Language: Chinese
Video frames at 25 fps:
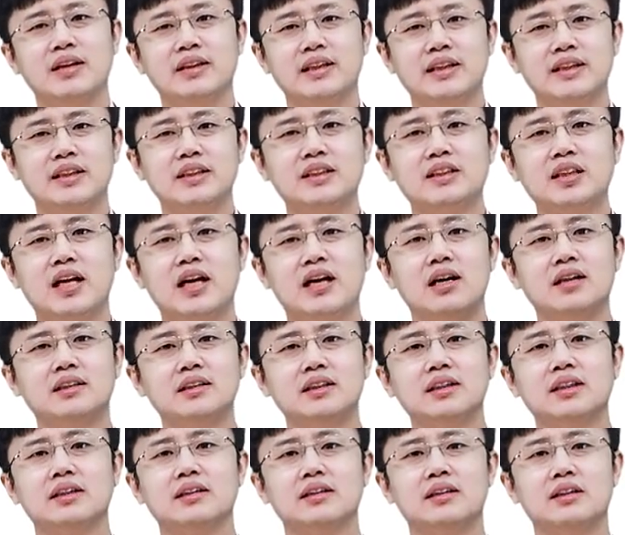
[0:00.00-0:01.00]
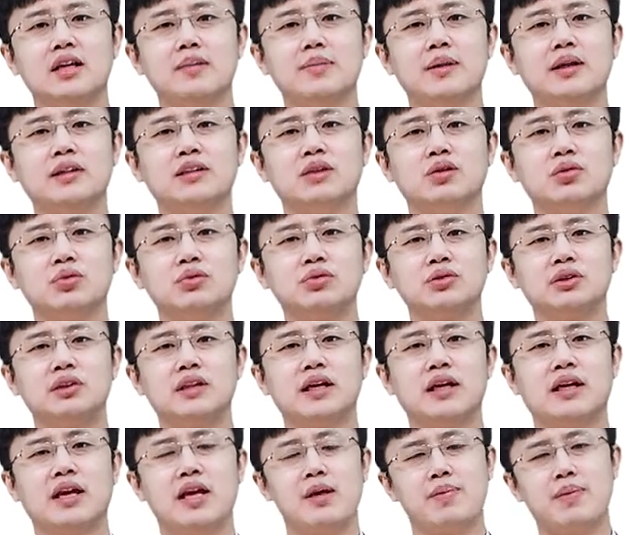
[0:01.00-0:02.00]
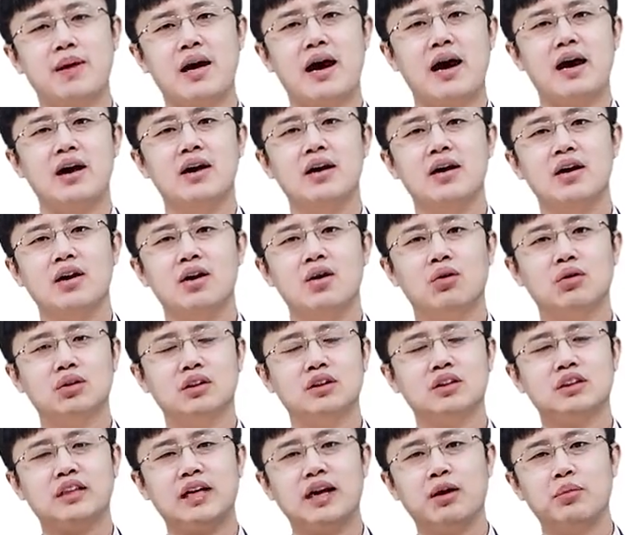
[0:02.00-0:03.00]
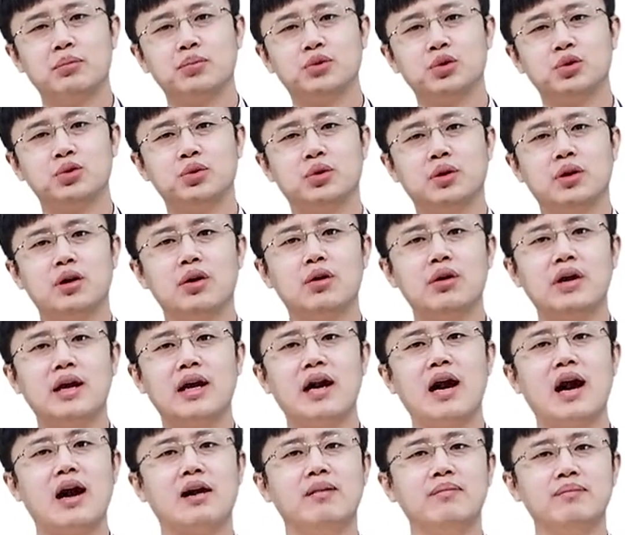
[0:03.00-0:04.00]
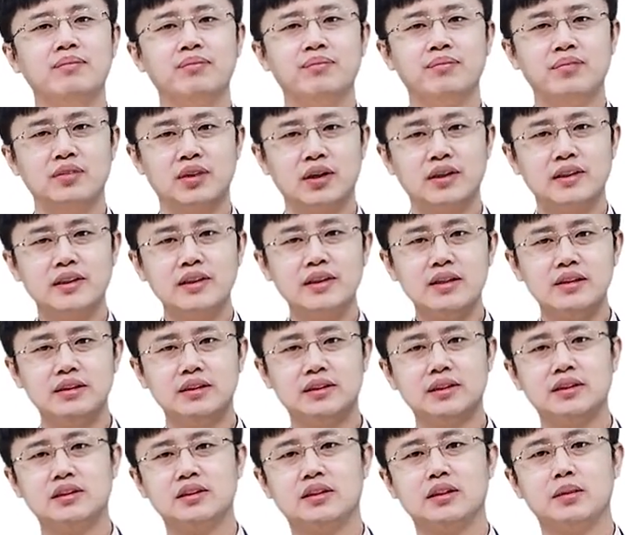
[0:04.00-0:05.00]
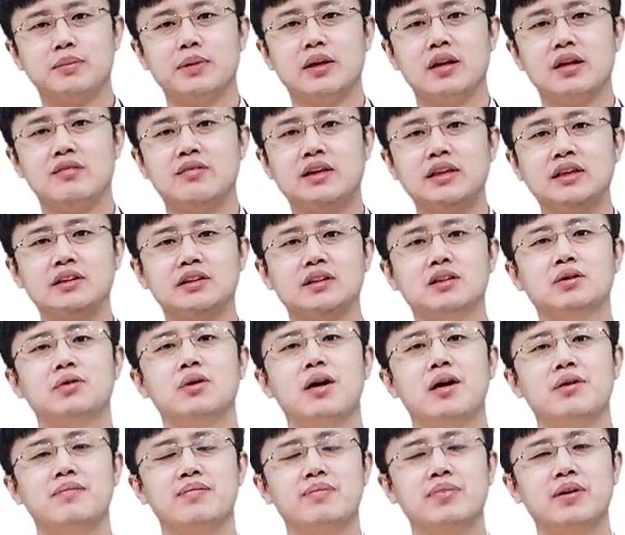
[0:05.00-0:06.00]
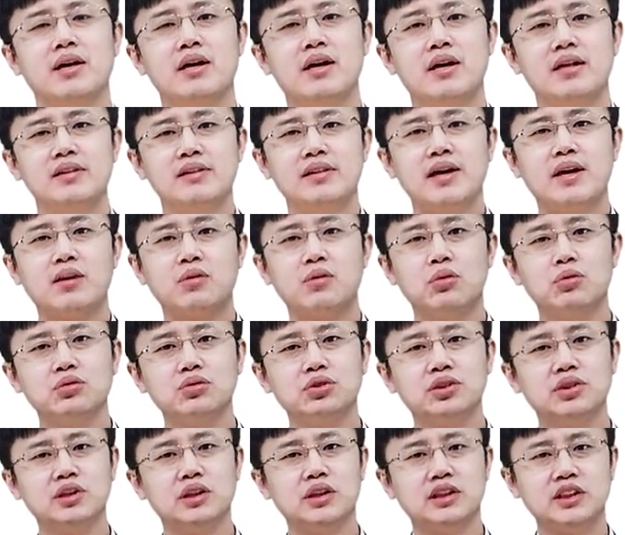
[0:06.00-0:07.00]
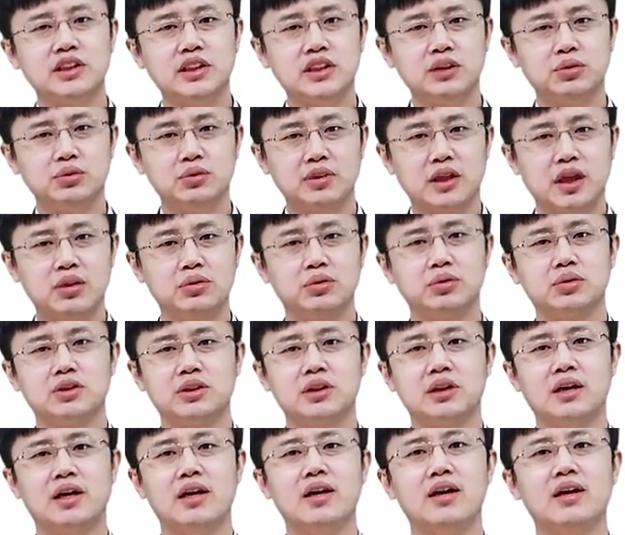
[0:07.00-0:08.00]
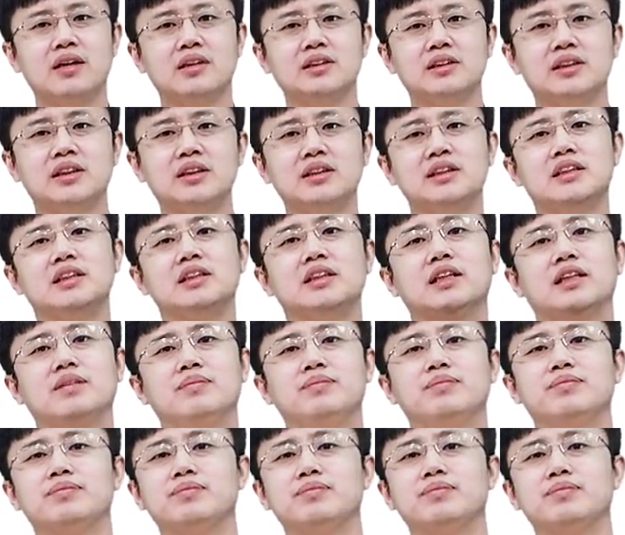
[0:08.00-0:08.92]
你的成绩，特别是公司的 KPI 或者现在我们都用 OKR 等硬性指标的完成情况，在公司的系统当中是清晰的。